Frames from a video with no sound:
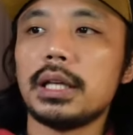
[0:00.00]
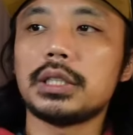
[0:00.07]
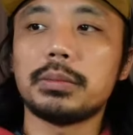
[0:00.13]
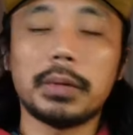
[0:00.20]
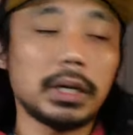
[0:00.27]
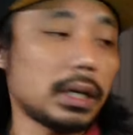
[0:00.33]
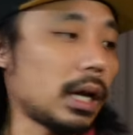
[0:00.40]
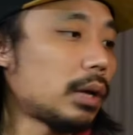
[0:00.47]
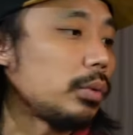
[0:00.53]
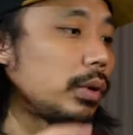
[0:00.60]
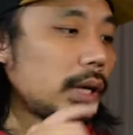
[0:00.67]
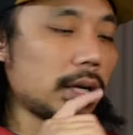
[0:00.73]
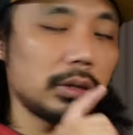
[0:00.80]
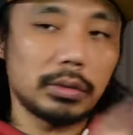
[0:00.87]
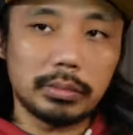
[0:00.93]
is
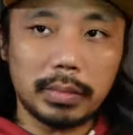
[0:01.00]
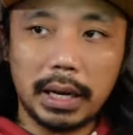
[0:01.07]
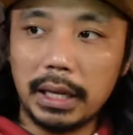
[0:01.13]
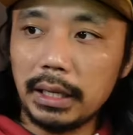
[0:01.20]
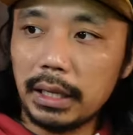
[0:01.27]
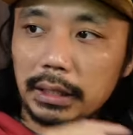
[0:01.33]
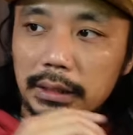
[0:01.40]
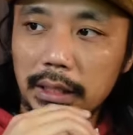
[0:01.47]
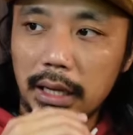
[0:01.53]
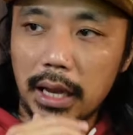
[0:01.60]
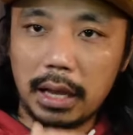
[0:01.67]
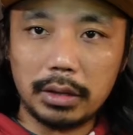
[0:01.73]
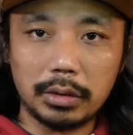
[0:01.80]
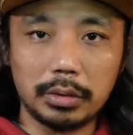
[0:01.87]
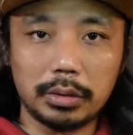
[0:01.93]
magkahiwalay yung mic at
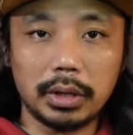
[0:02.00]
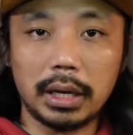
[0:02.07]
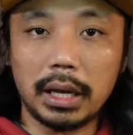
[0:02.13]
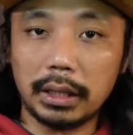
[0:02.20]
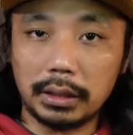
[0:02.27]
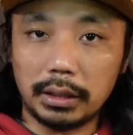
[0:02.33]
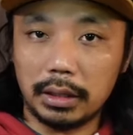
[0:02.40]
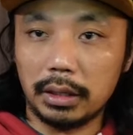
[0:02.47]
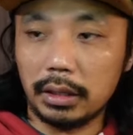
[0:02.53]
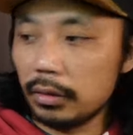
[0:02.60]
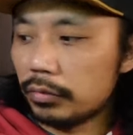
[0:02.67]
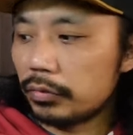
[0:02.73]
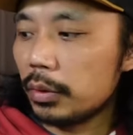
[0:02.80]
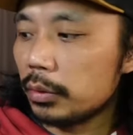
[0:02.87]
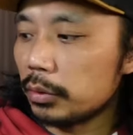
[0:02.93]
saka yung ating
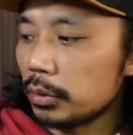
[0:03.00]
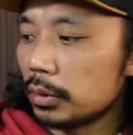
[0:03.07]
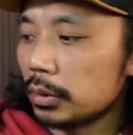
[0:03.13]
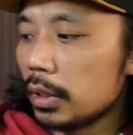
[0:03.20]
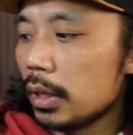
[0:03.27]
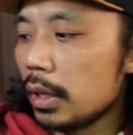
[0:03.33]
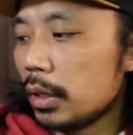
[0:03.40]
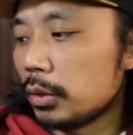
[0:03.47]
earphones,